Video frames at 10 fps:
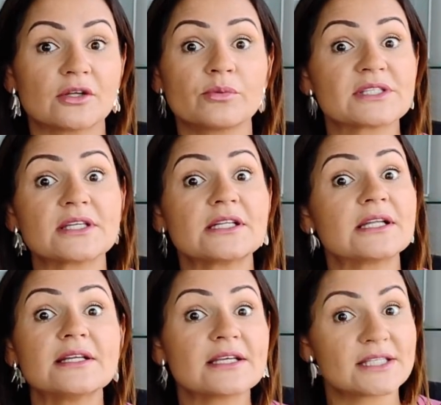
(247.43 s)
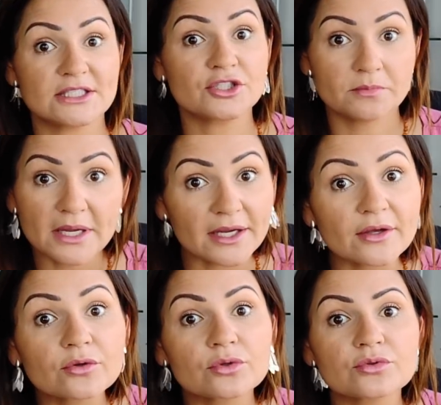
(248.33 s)
está começando a entender
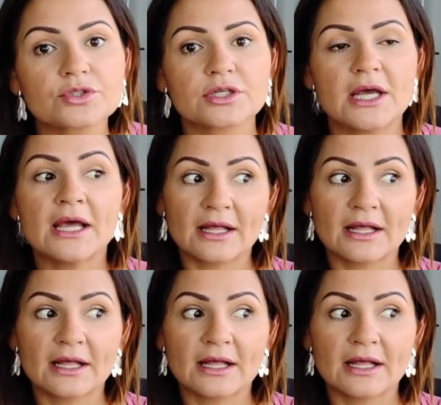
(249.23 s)
sentimentos.